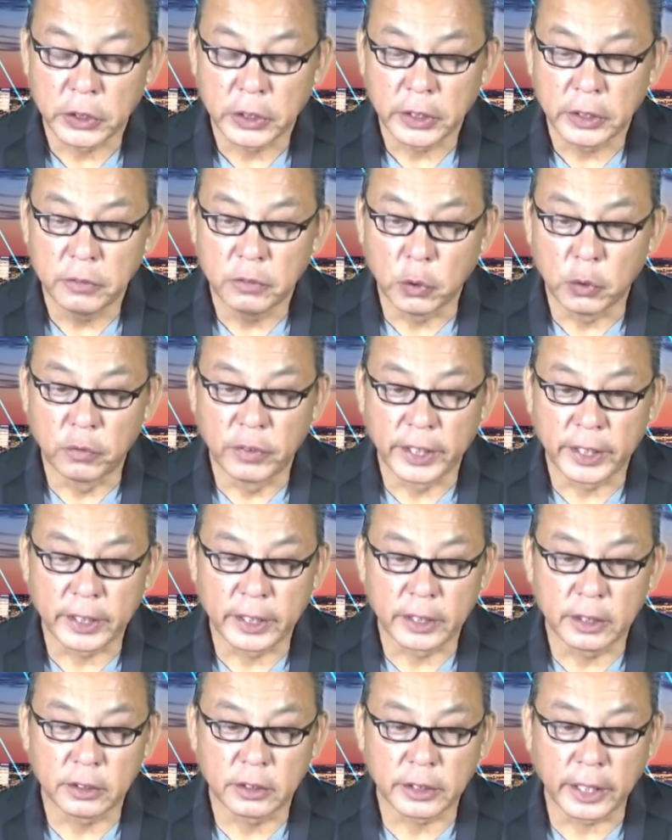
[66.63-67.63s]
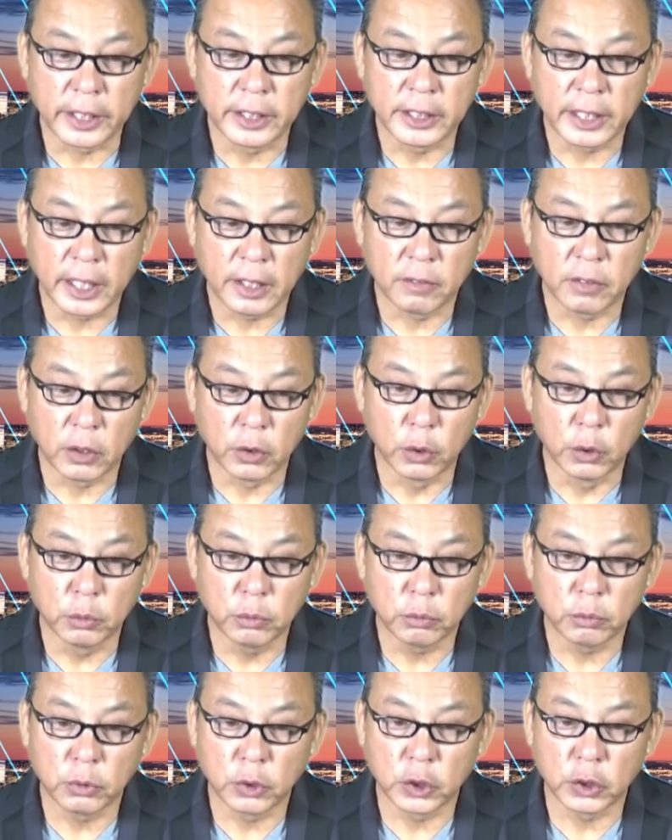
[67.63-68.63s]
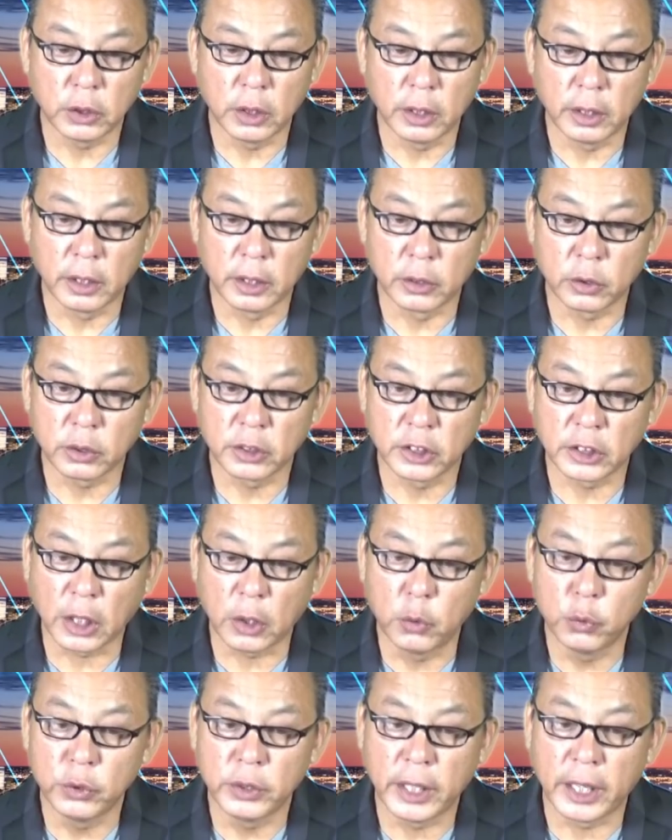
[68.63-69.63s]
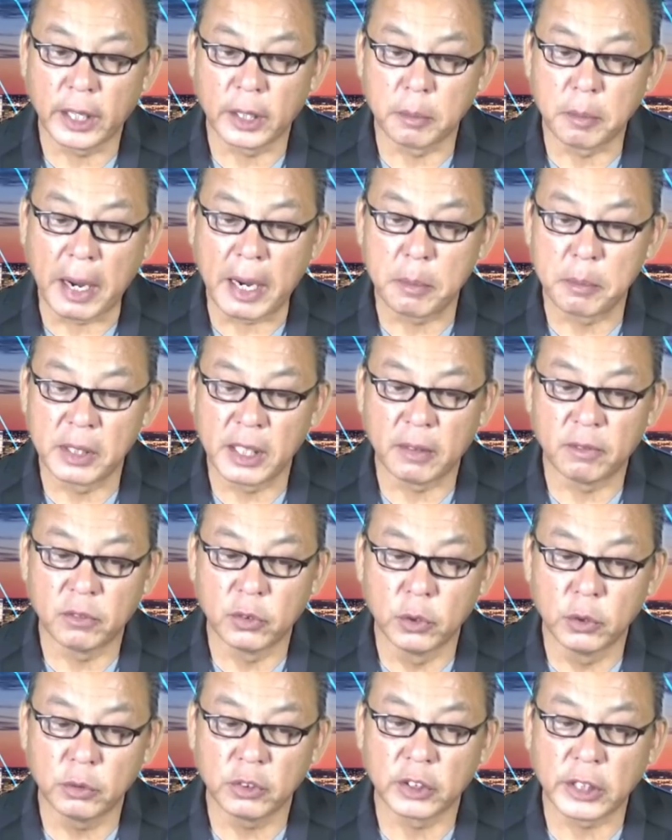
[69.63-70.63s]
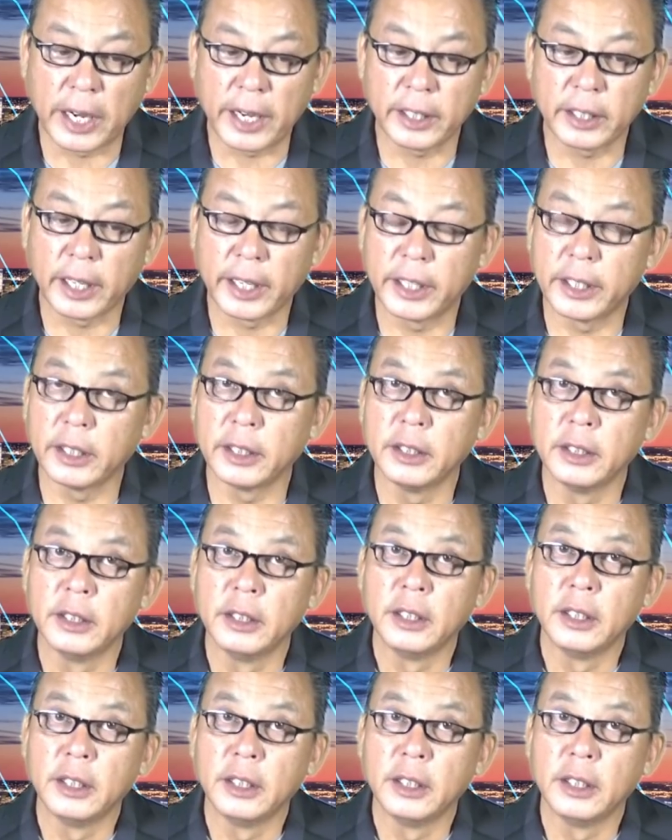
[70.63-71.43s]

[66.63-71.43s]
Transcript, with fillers: cái vụ việc này nó xảy ra vào lúc à, ờ, 6 giờ 35 phút sáng nay đó